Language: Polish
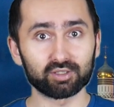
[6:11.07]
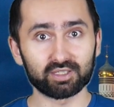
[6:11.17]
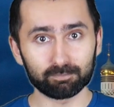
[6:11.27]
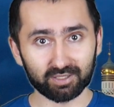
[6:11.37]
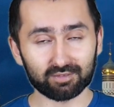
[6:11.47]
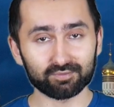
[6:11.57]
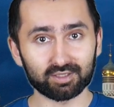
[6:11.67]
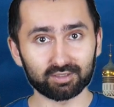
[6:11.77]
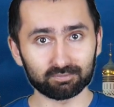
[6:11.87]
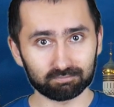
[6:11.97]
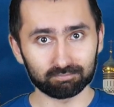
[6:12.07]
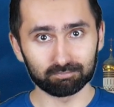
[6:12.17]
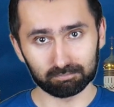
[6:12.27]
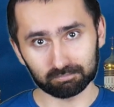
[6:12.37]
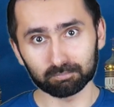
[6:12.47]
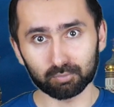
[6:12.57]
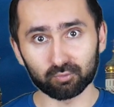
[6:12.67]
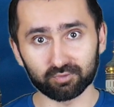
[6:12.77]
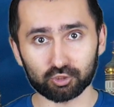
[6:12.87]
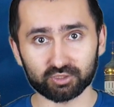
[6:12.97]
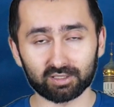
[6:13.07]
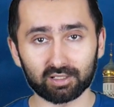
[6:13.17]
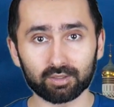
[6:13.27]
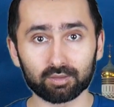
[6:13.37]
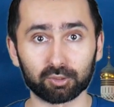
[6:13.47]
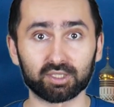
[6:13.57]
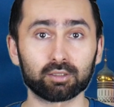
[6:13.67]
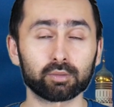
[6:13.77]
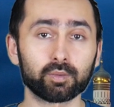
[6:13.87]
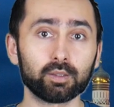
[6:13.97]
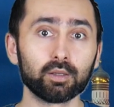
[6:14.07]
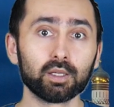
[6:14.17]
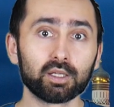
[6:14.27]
On naprawdę był ważny dla historii Rosji.